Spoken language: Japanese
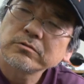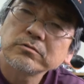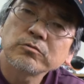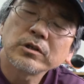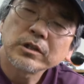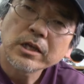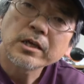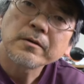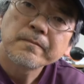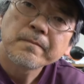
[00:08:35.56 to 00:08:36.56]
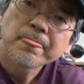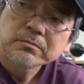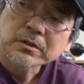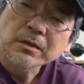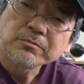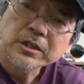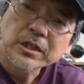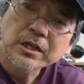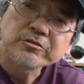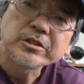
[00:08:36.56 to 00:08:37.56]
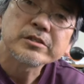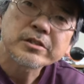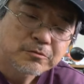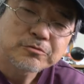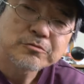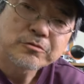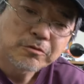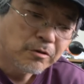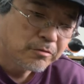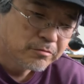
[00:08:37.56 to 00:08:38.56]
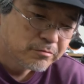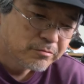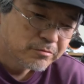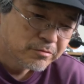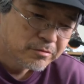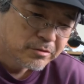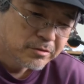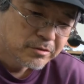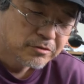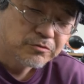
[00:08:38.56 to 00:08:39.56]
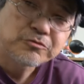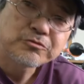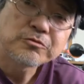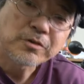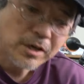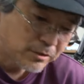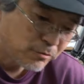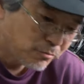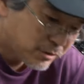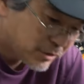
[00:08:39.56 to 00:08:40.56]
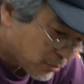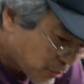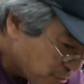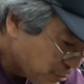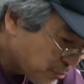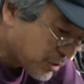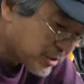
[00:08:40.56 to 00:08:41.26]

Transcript: とかで、まあ、キャブレター変えるじゃないですか。そうすると、吸入量が、ノーマルだと吸入量が、